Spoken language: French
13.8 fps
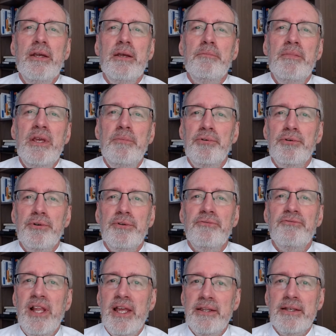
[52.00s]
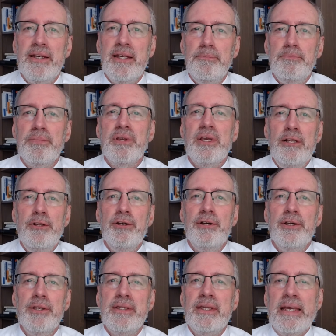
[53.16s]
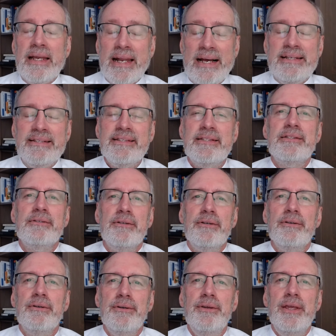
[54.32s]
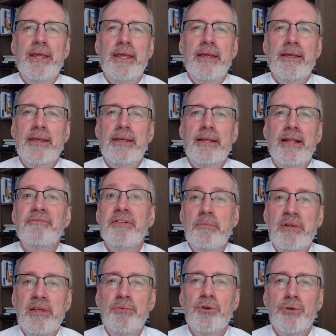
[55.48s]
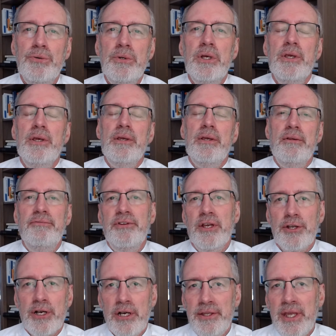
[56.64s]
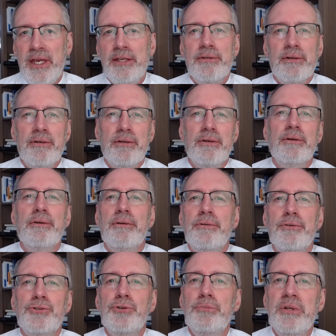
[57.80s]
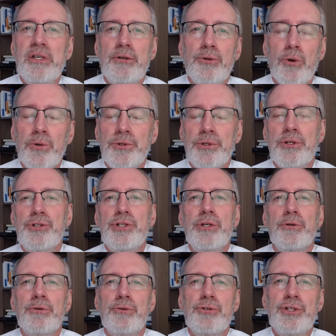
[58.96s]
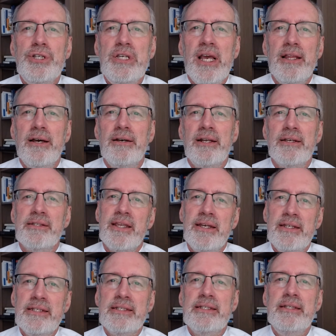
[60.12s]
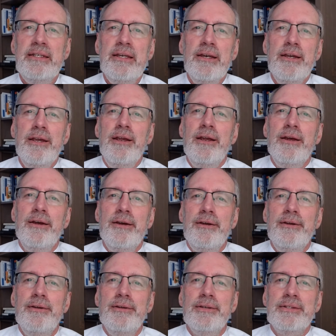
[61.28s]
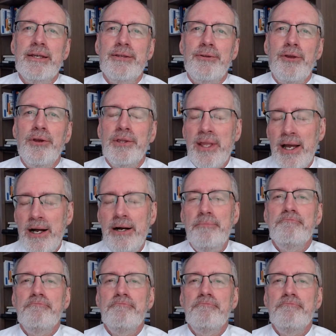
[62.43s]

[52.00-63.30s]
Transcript: mais pour une vilaine grippe qui le terrasse euh, et qui l'affaiblit beaucoup. Il vient de connaître, euh, de subir une autre chirurgie, alors à ce temps euh, c'est un temps